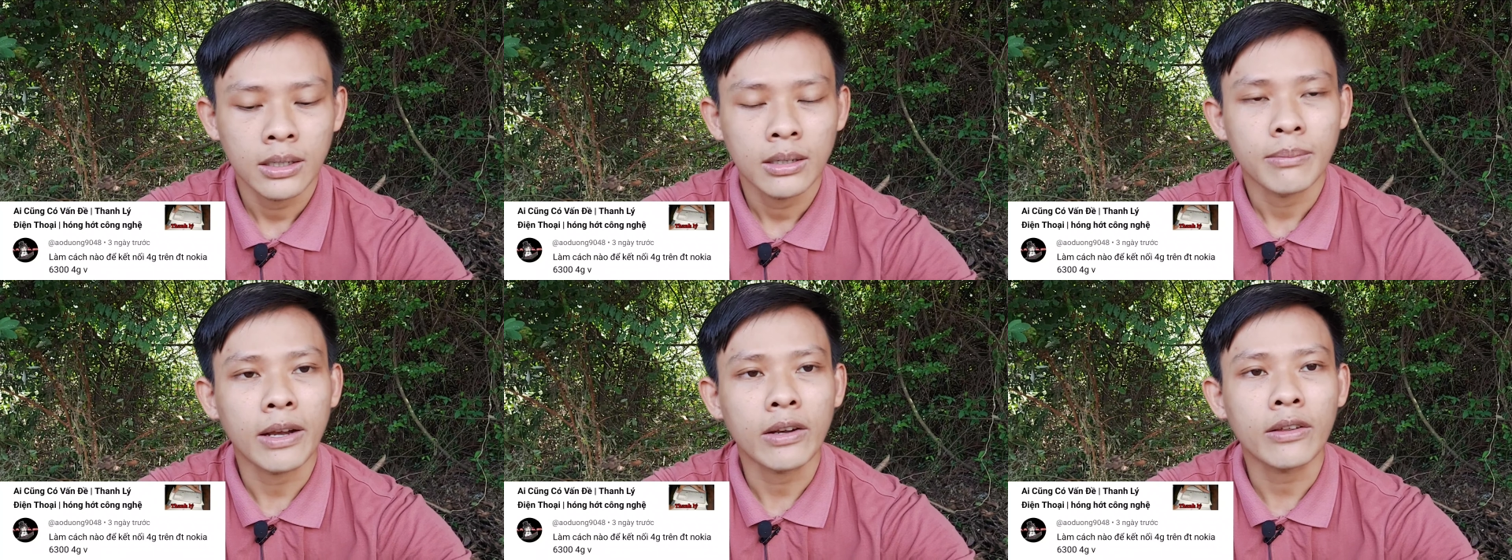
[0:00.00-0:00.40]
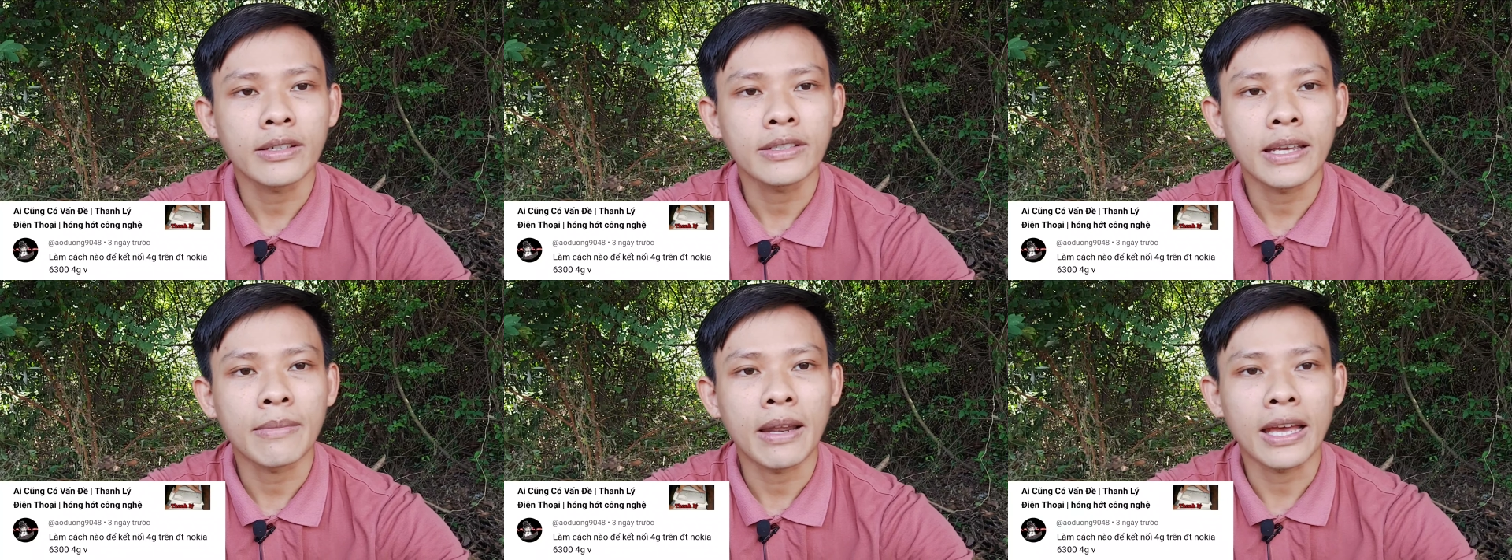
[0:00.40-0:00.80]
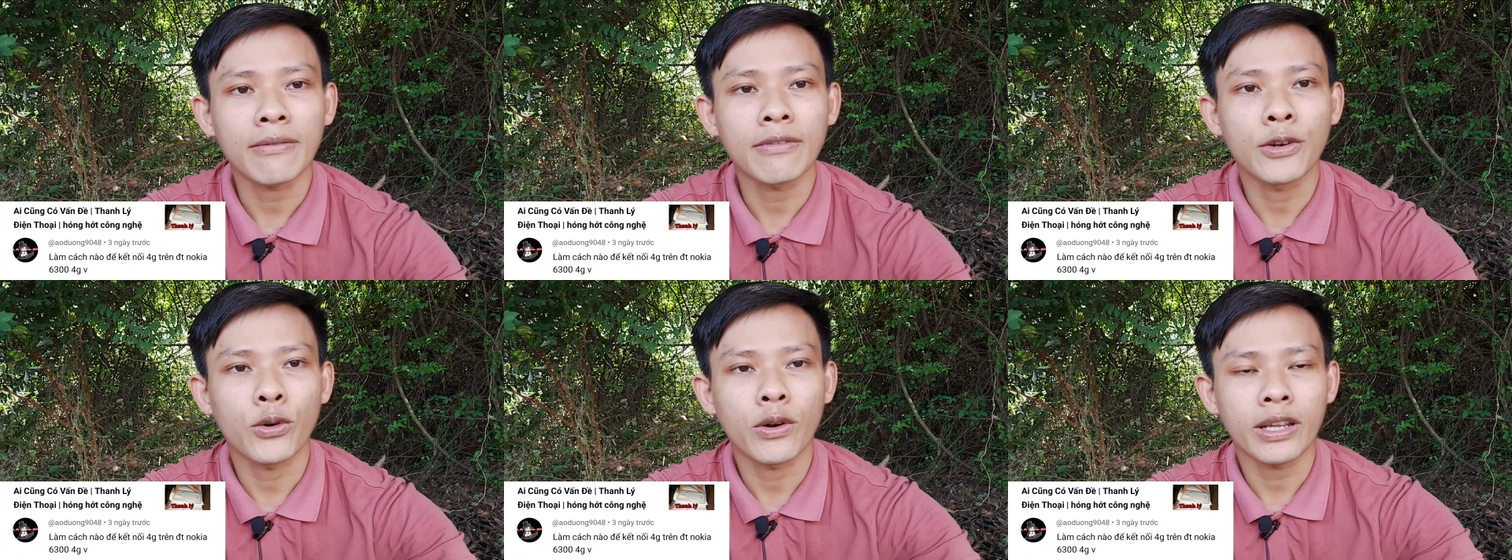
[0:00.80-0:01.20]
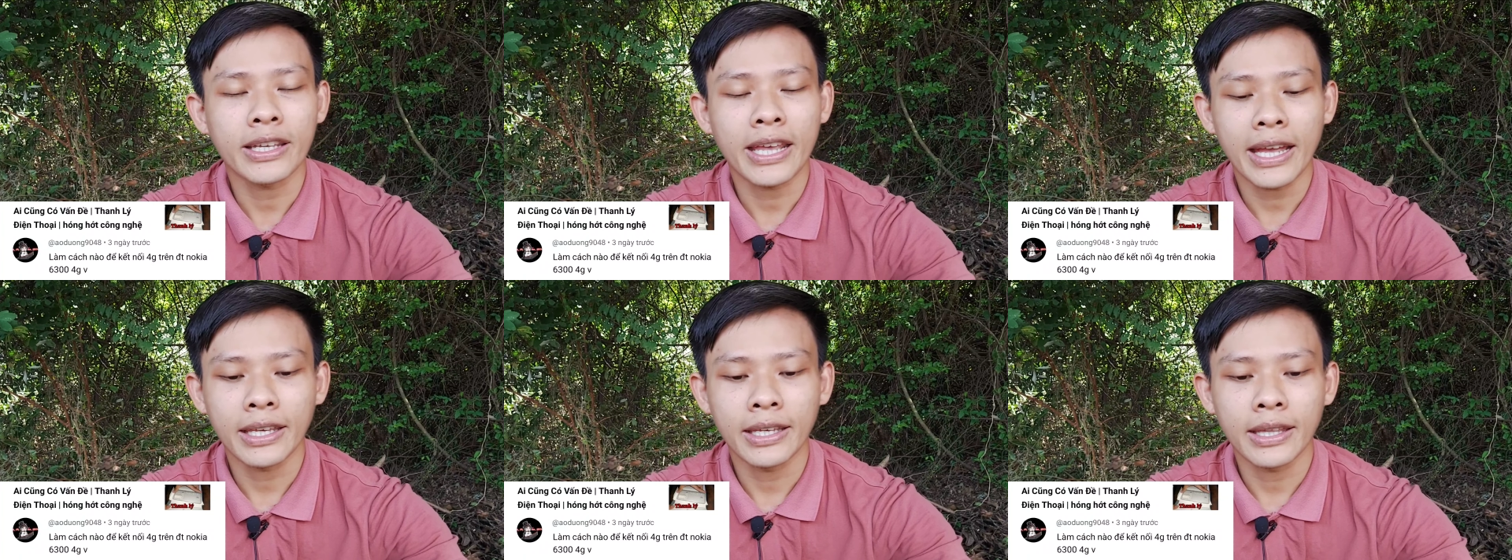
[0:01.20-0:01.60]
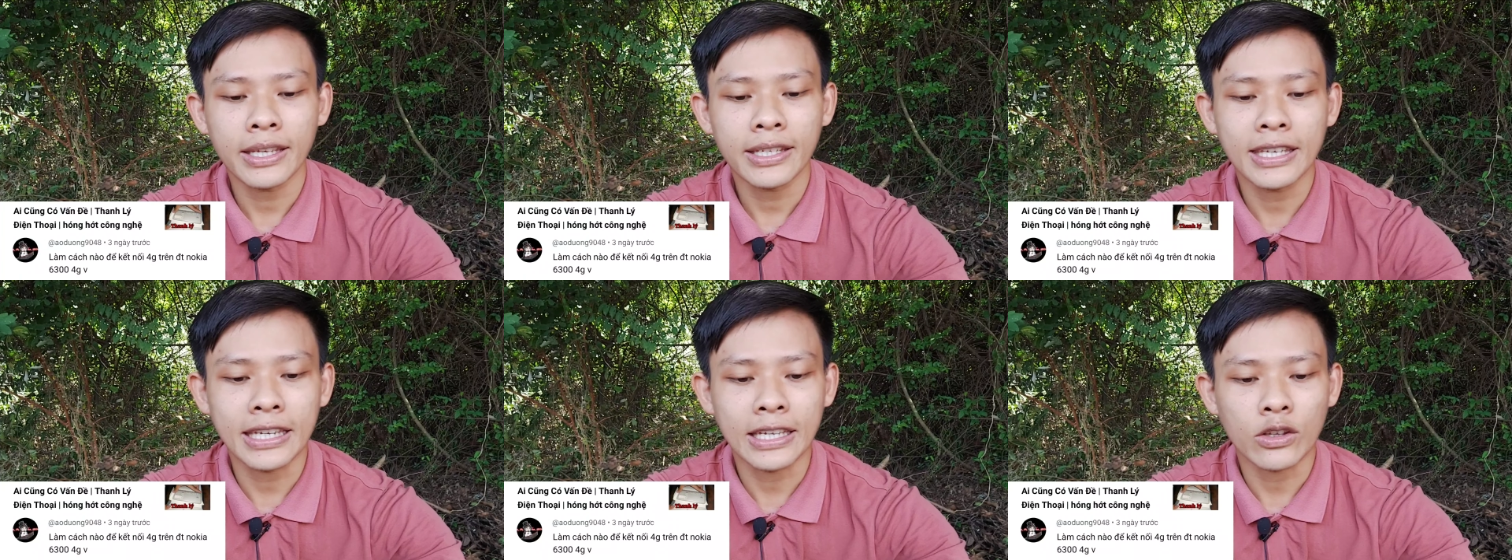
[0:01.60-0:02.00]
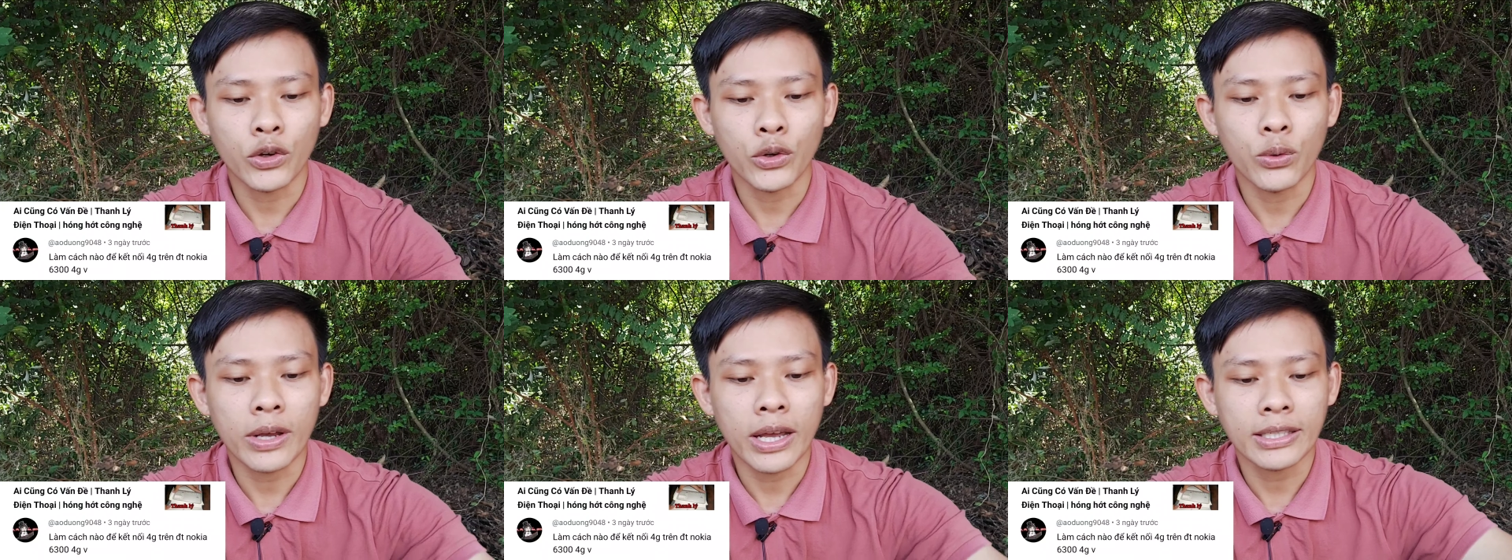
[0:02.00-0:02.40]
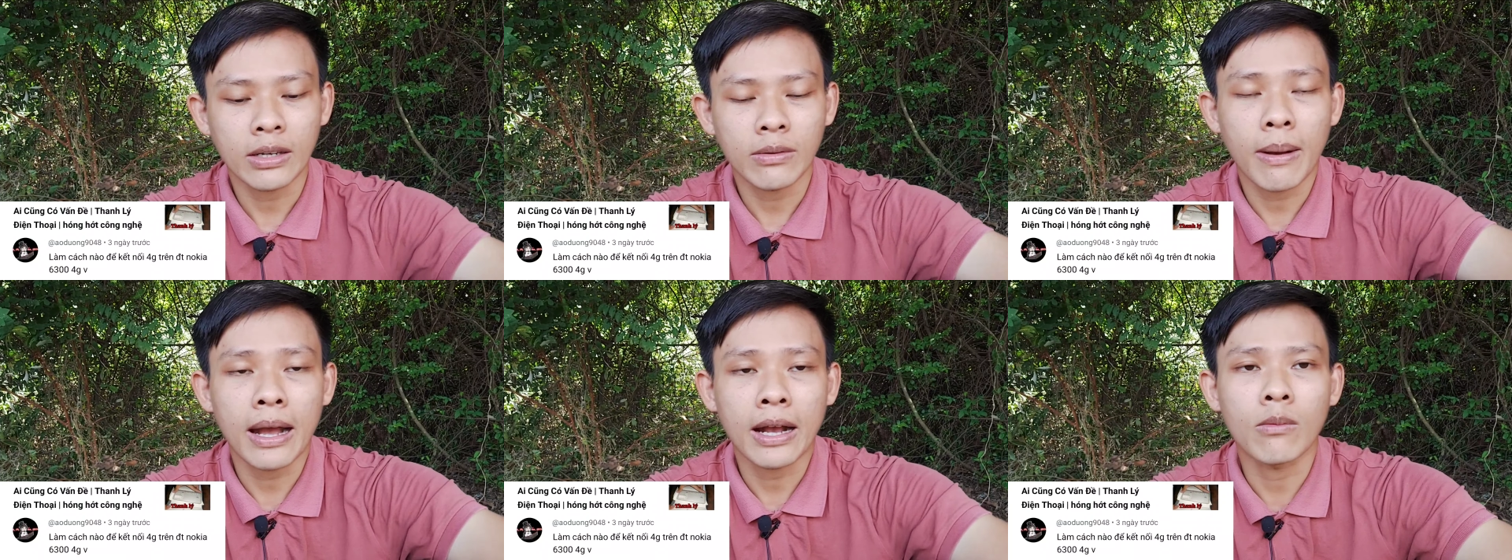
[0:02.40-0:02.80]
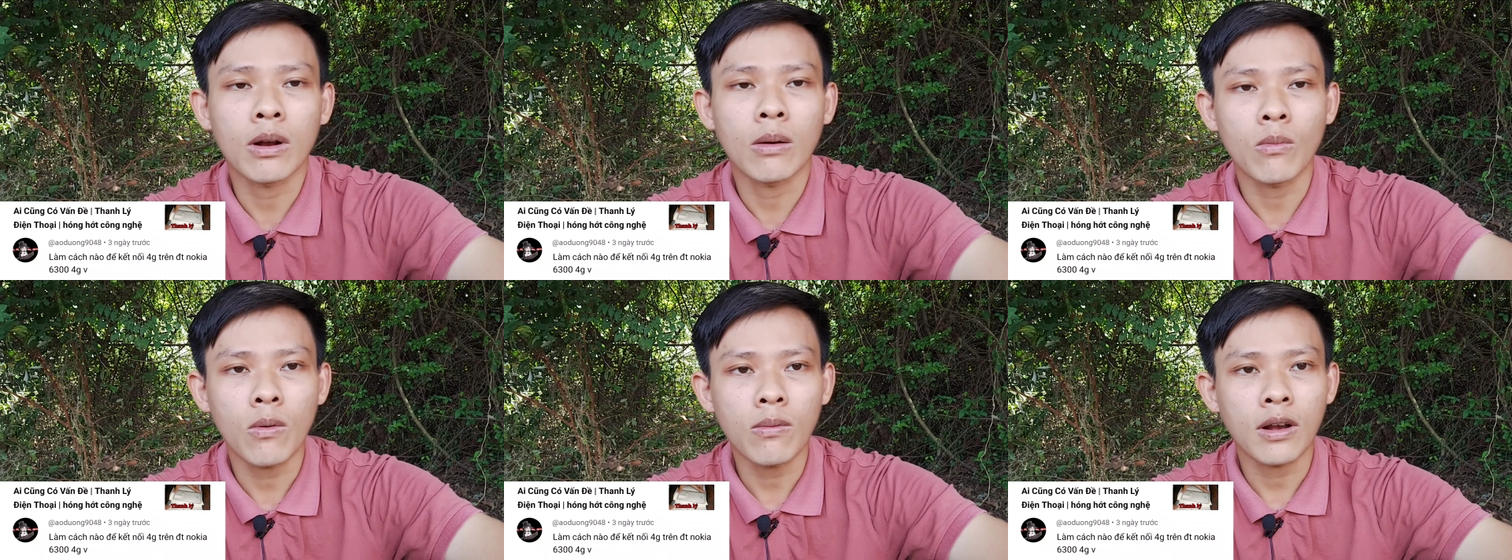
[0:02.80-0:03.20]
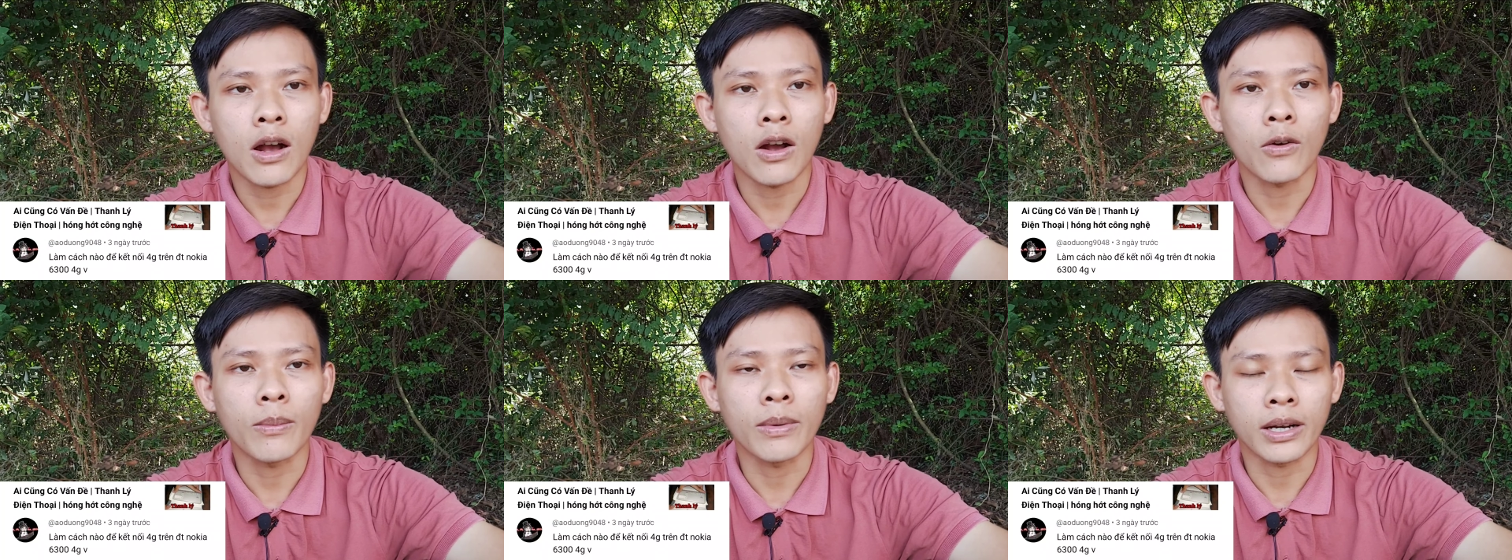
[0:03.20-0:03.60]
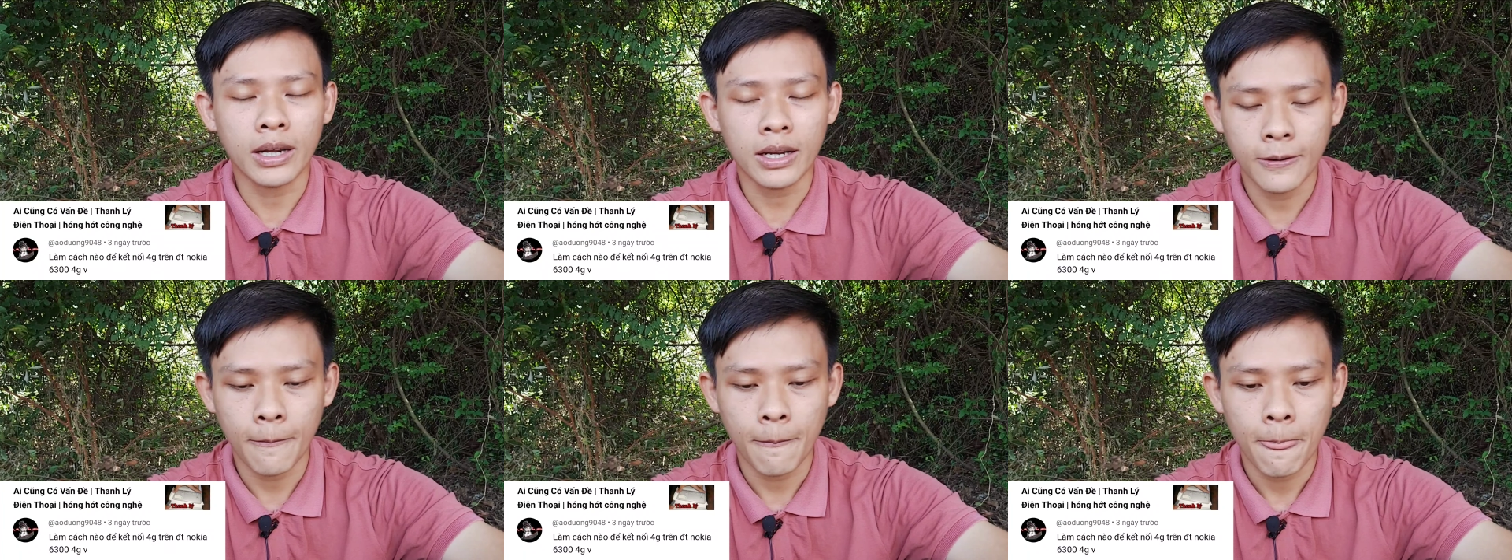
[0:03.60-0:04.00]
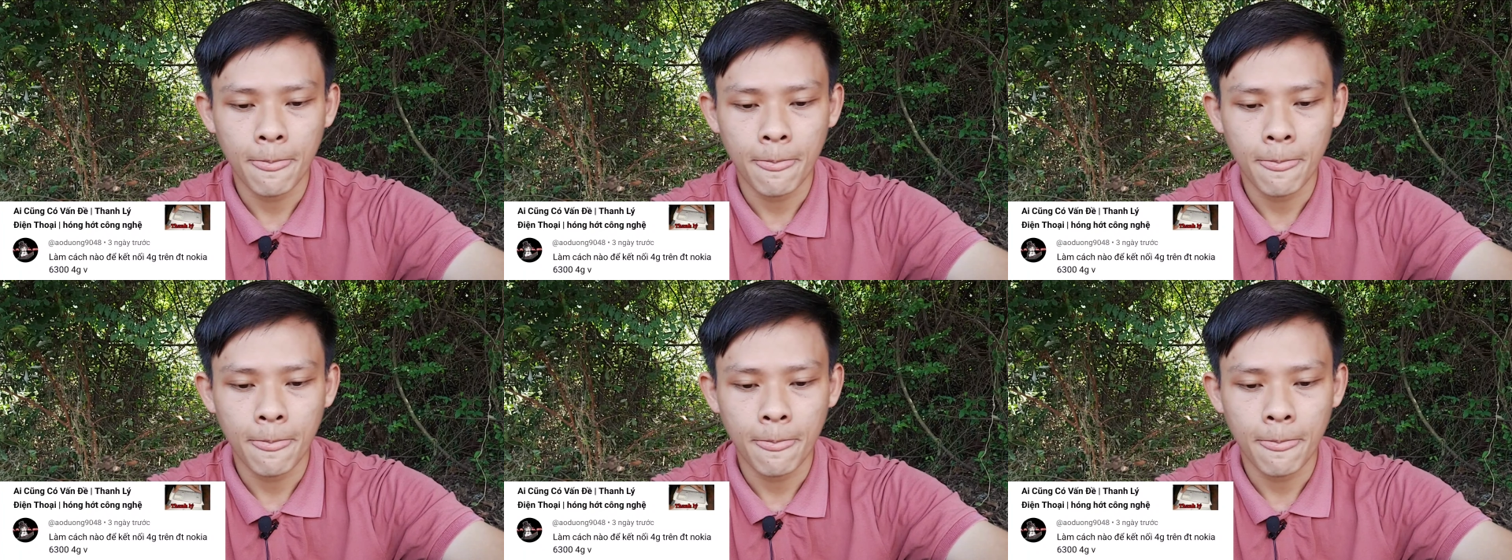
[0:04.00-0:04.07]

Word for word: Bạn có thể xem lại cái video đánh giá chi tiết chiếc điện thoại Nokia 63004 g của mình á